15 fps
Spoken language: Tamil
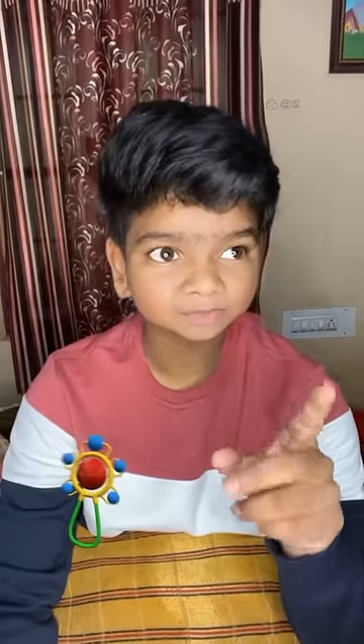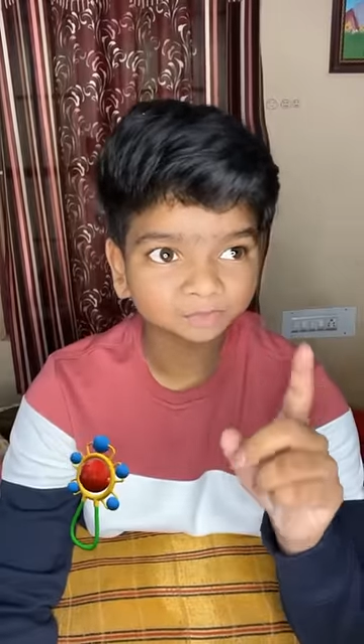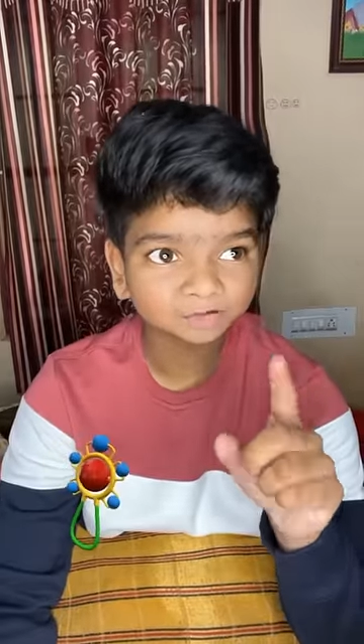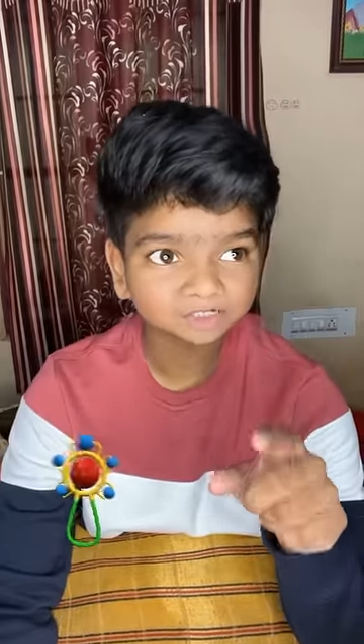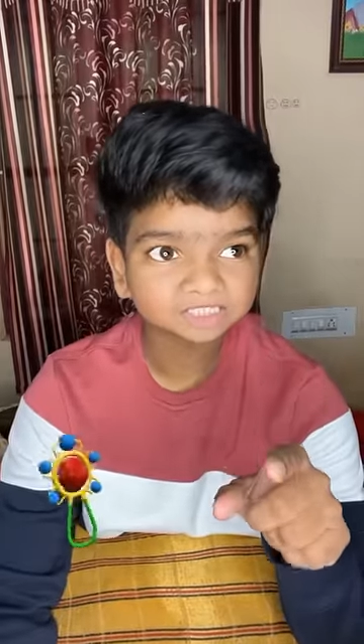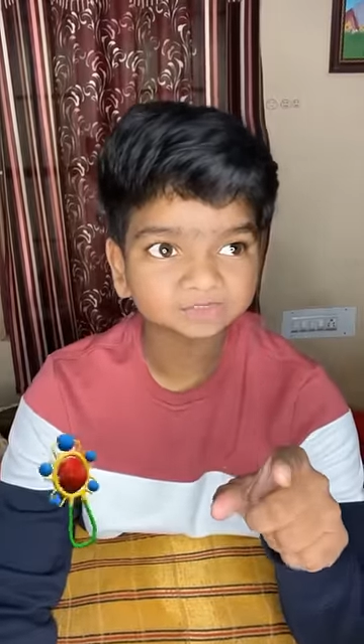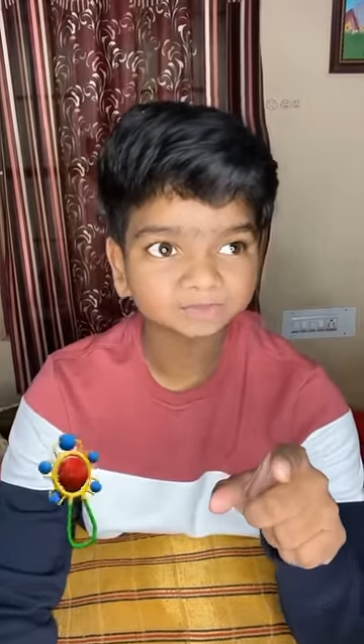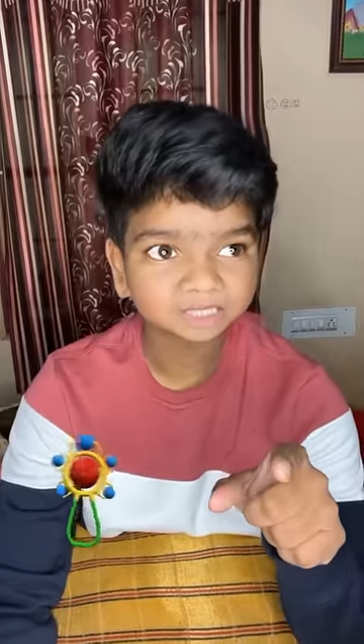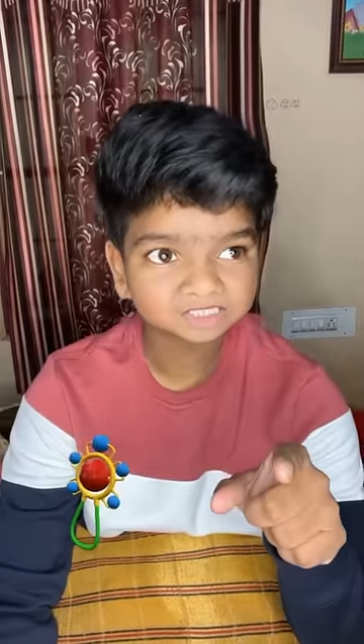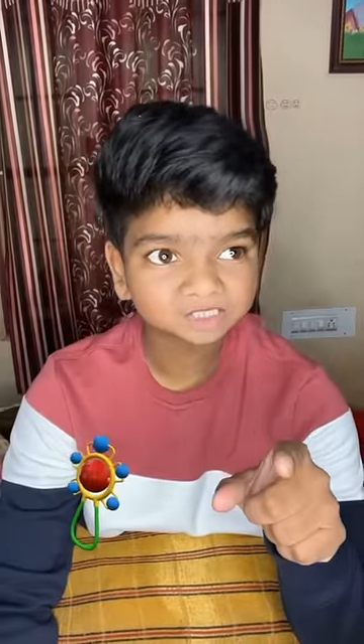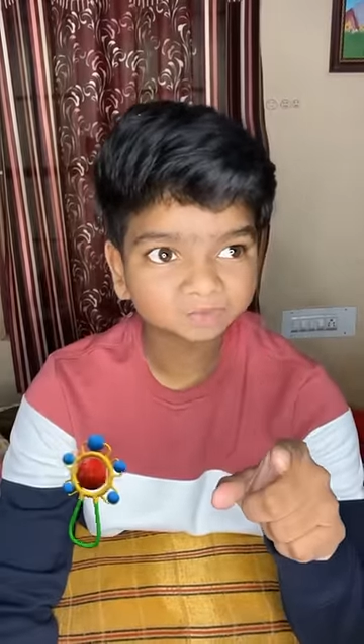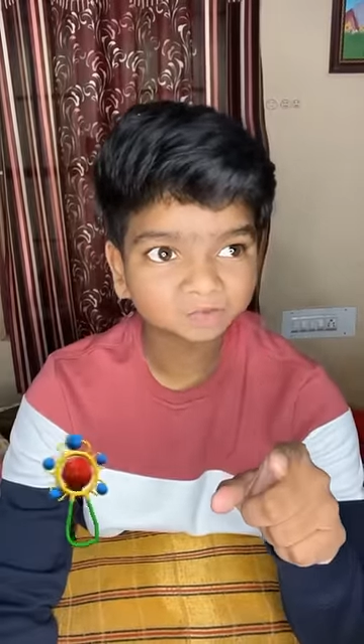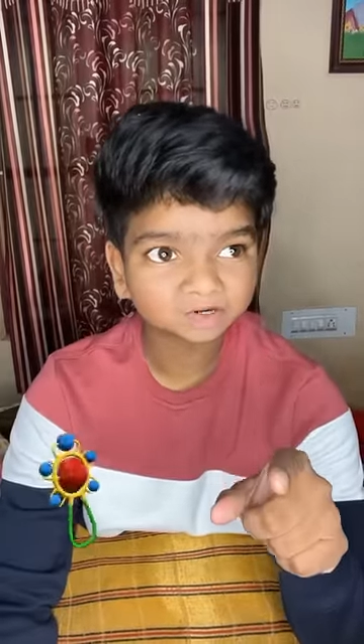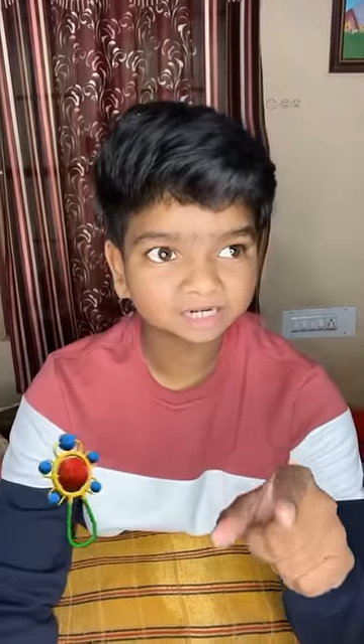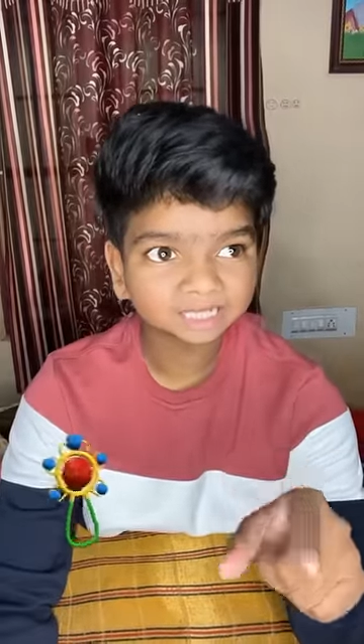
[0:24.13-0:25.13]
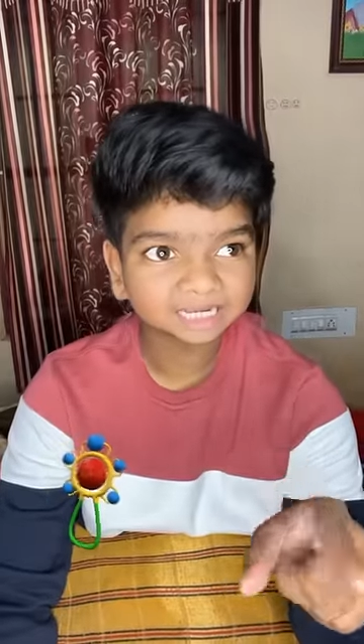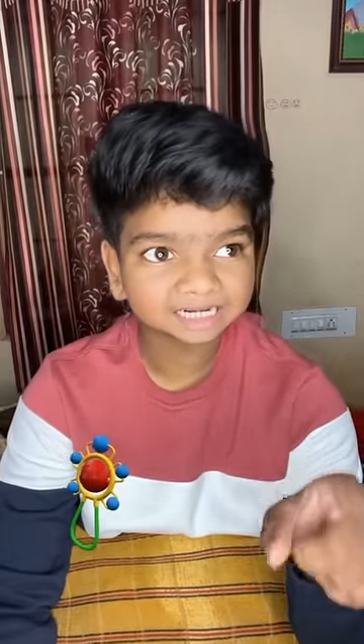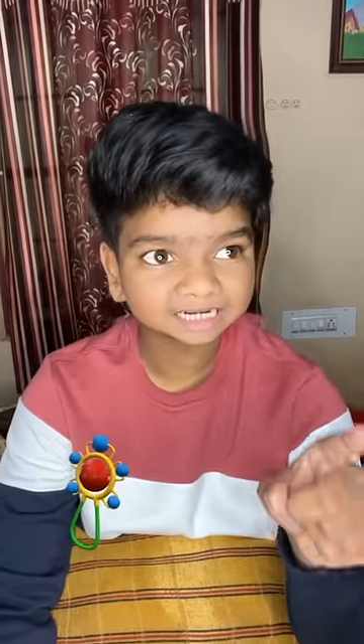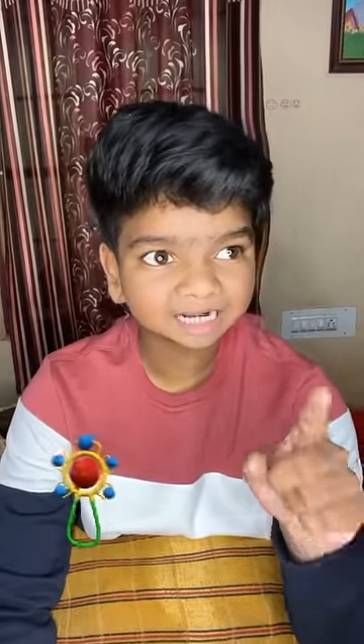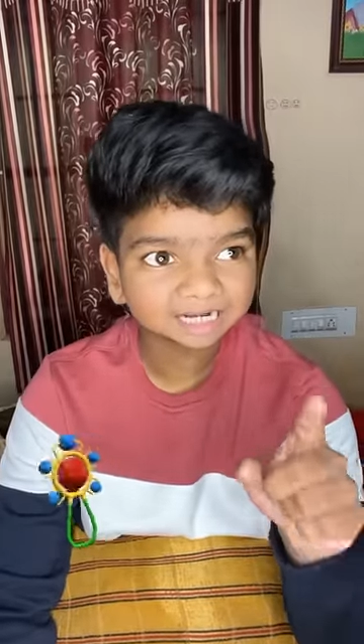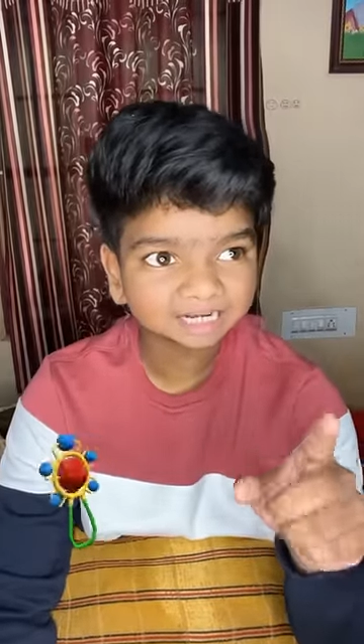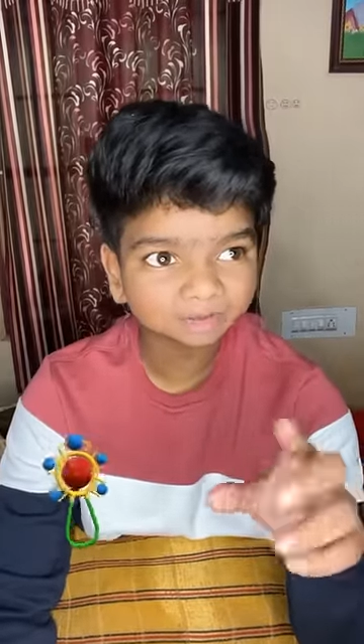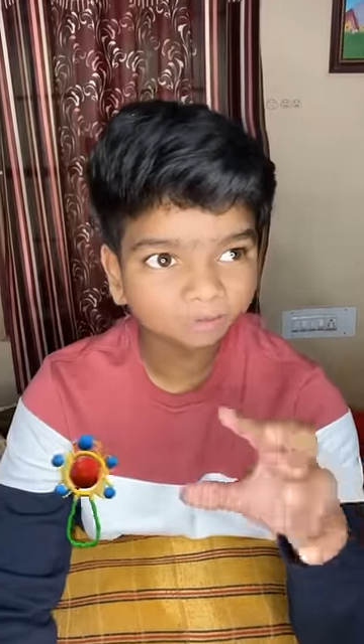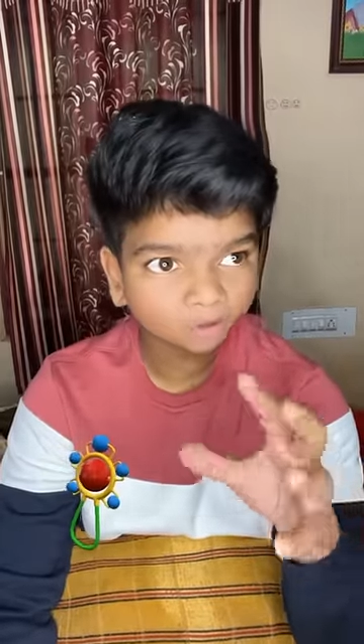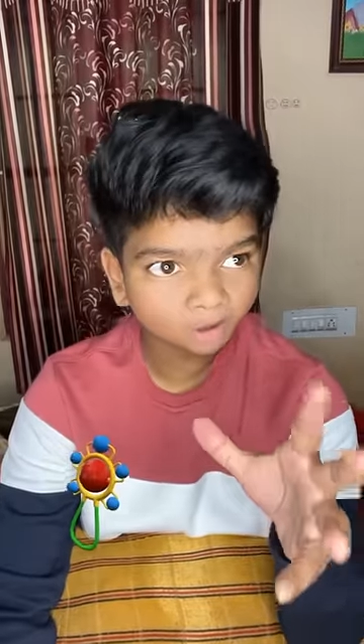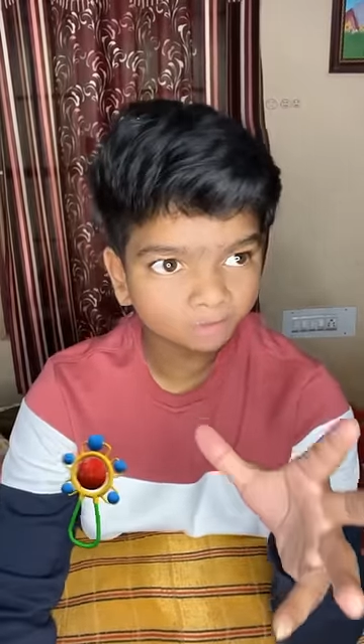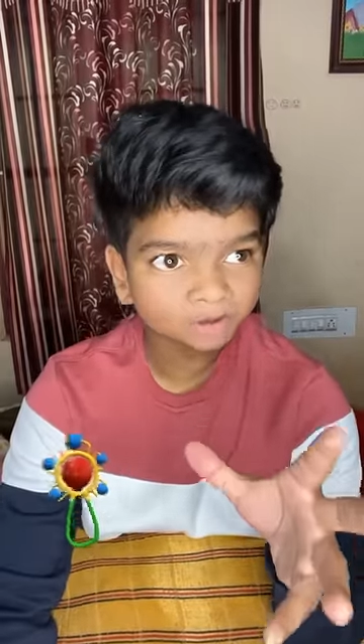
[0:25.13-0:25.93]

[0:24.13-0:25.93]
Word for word: போட்டு ஸ்பெக்ஸ் போட்டால் கண்ணாடியில் புகை